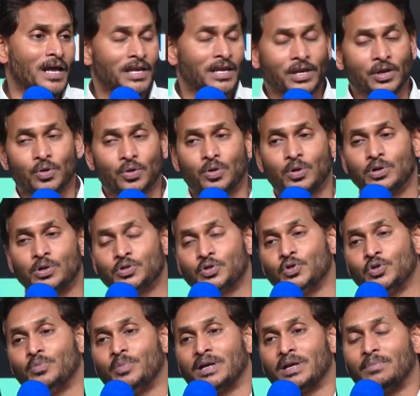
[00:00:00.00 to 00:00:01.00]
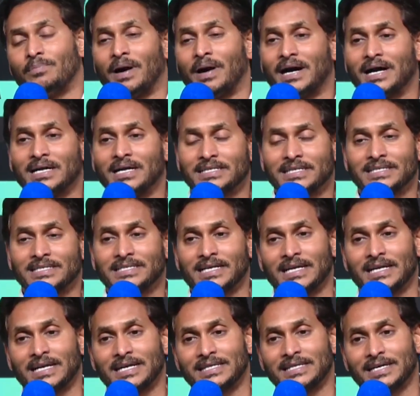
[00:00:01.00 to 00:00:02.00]
ఇన్ని రోజులు మనం బాగా
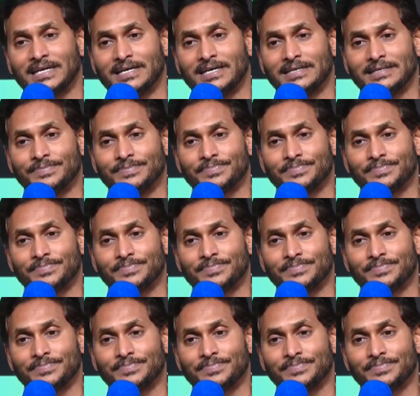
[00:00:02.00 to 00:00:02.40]
చేశాం కదా